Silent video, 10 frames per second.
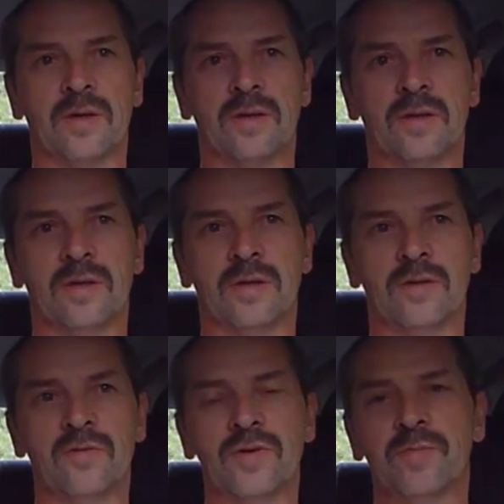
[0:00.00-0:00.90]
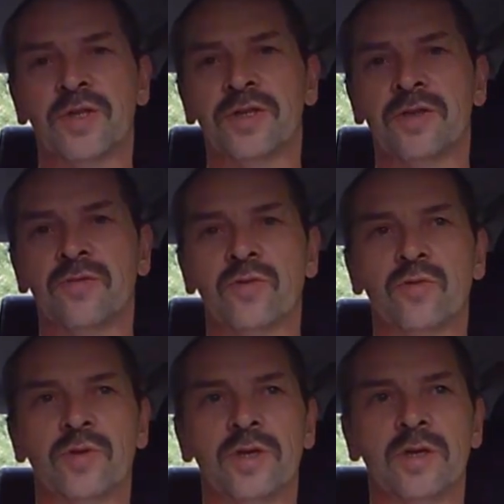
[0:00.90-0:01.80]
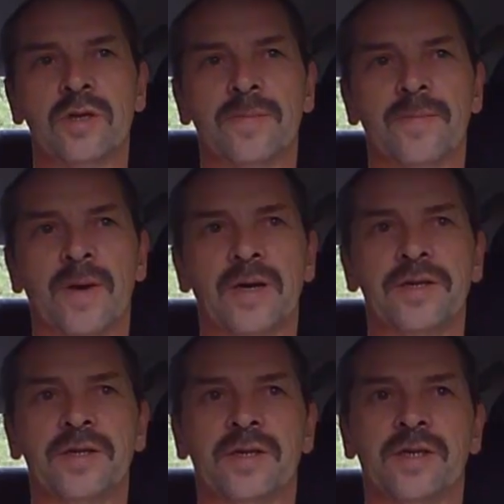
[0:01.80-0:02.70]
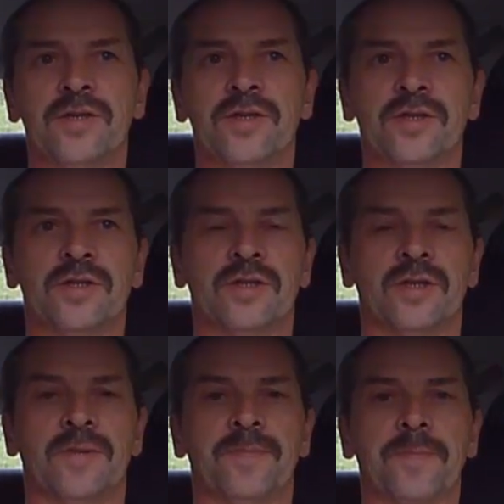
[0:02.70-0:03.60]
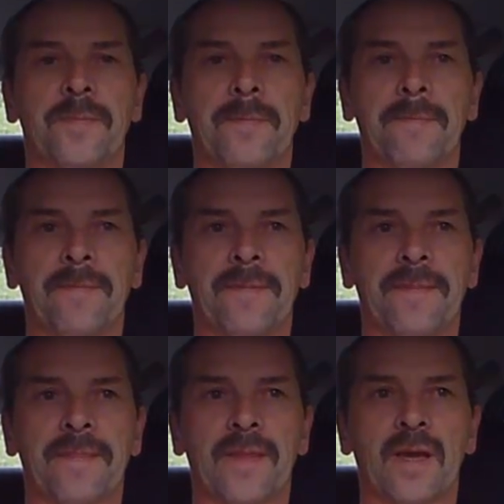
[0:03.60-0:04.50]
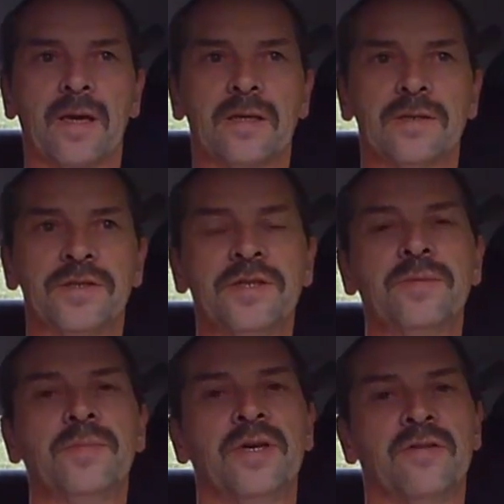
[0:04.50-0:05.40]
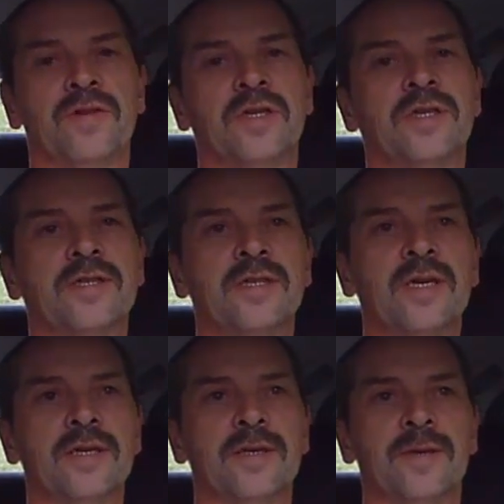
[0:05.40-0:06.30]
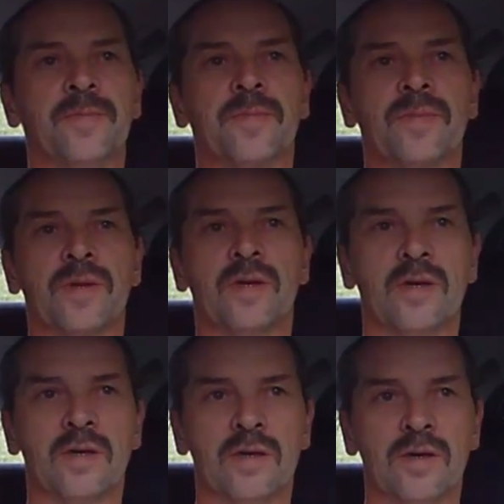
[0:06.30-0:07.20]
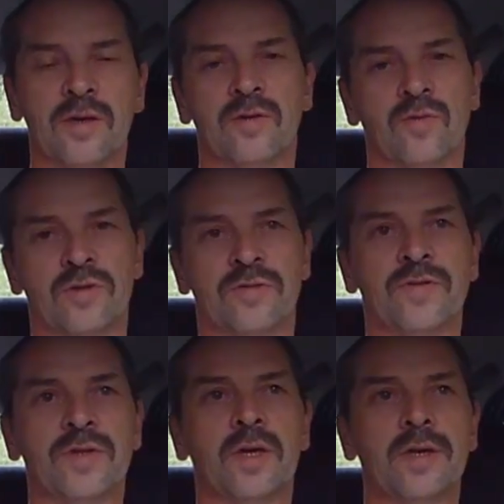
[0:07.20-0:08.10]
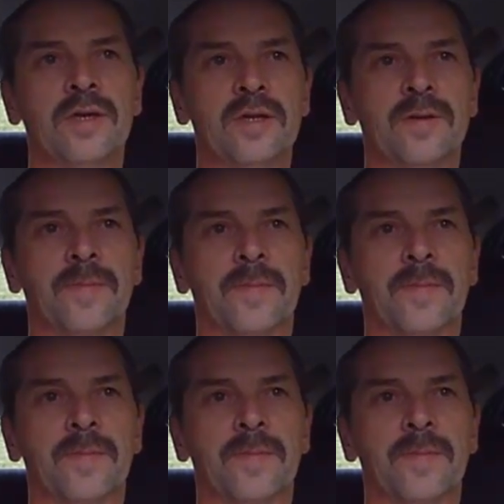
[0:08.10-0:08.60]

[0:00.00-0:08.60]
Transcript: Э, ну вот большинство людей, они, конечно же, не имея вот этих знаний, ринулись в интернет.